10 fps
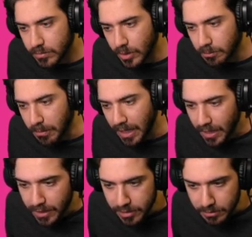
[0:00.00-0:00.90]
non
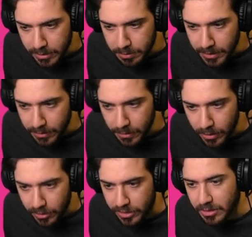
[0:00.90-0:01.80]
male, mi aspettavo
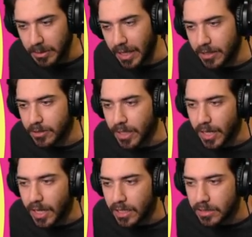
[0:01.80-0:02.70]
qualcosa di meglio
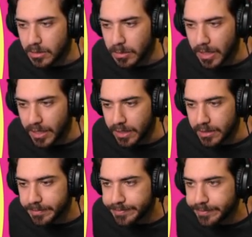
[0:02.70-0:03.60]
dall'altro, ma ehi.
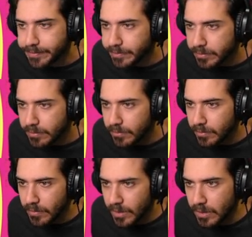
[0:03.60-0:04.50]

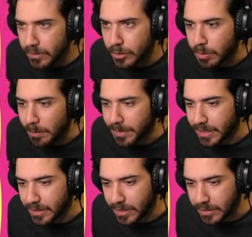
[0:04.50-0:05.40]
non si può
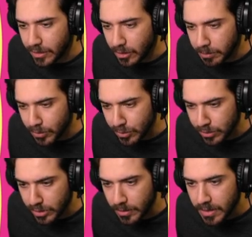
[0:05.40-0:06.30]
pretendere troppo,
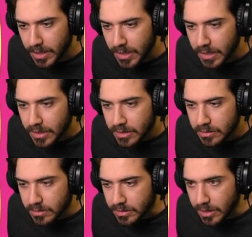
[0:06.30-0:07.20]
giusto?
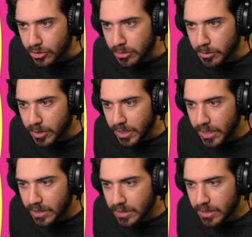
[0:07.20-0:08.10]
10
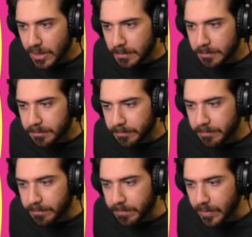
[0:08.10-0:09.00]
monete.
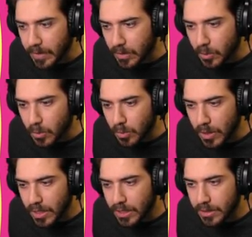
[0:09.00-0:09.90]
Mm,
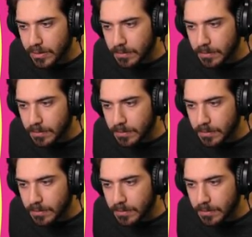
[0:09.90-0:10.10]
qua